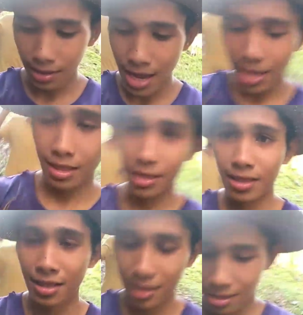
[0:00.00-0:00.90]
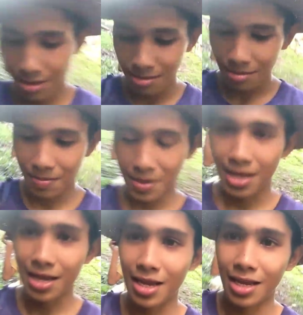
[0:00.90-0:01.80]
daan. Papunta sa
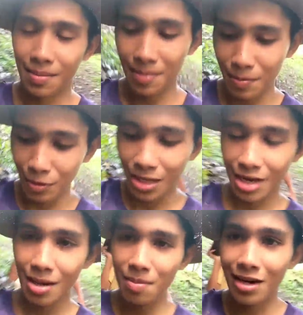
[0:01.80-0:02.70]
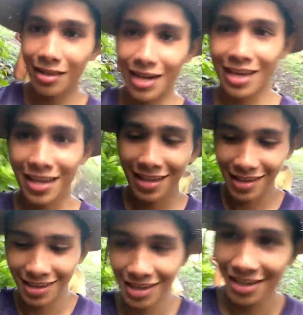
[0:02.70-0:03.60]
level. Ah, papunta yung level 3.
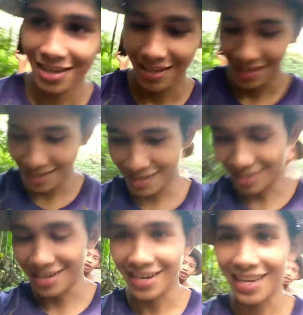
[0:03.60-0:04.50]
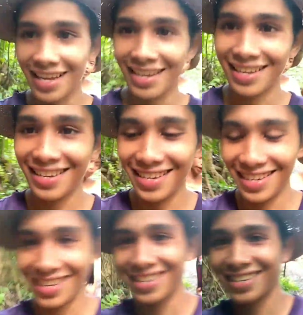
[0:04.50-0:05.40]
3. 3. Hindi na namin
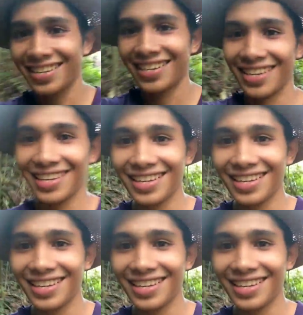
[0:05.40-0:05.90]
pakita kami tura to.